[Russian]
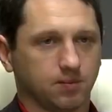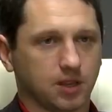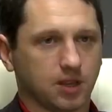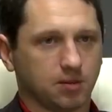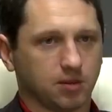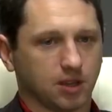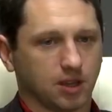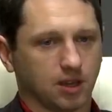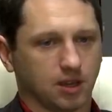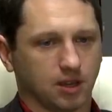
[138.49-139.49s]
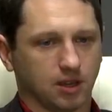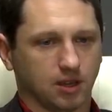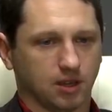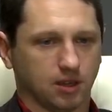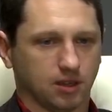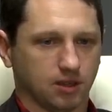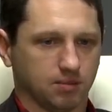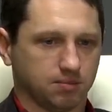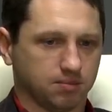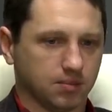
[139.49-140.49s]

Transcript: в Майами, а